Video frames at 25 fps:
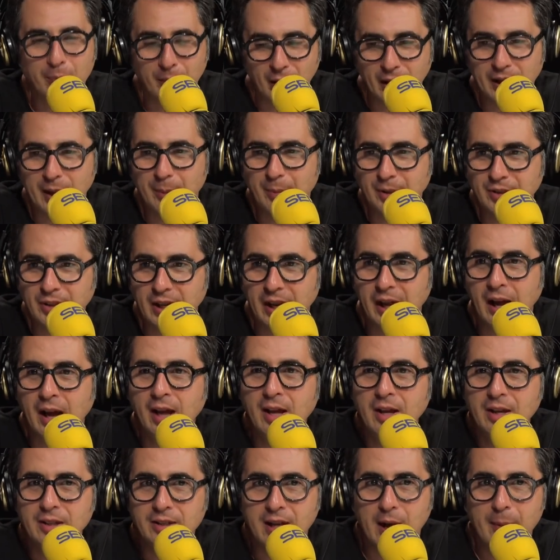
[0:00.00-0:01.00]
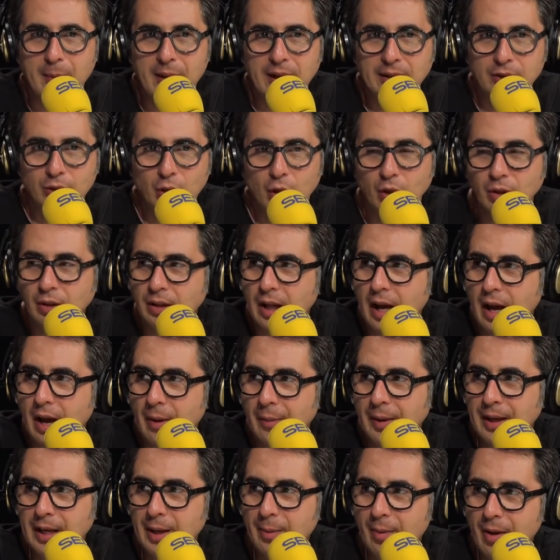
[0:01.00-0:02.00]
por ejemplo, sea,
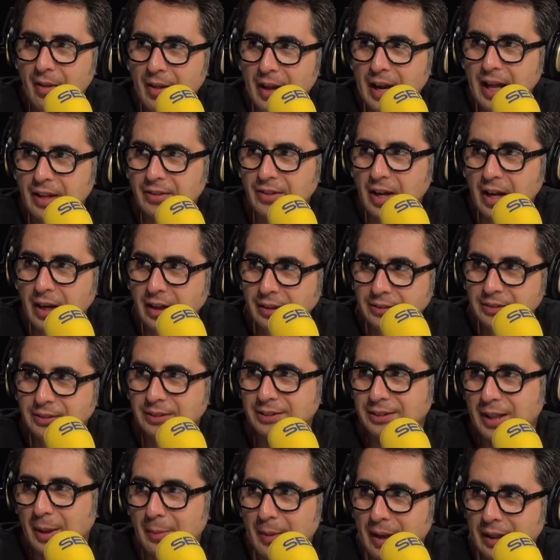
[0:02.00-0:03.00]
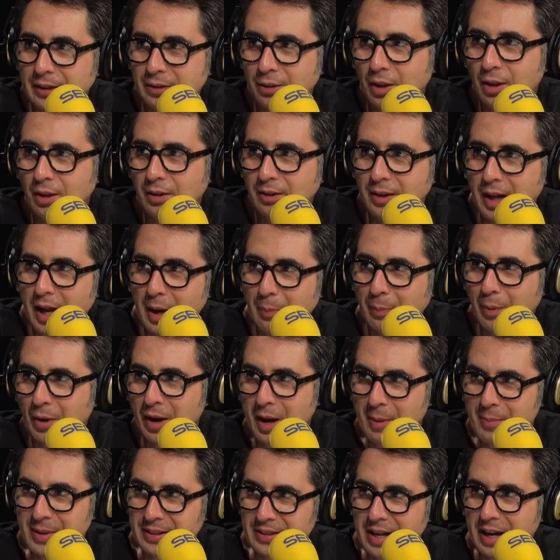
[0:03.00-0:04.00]
Chamantonda, venimos del Aster, Chamantonda, el
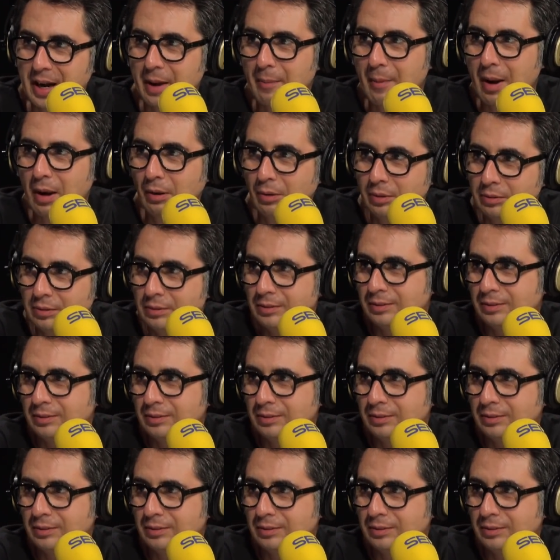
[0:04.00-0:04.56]
programa está ha acabado.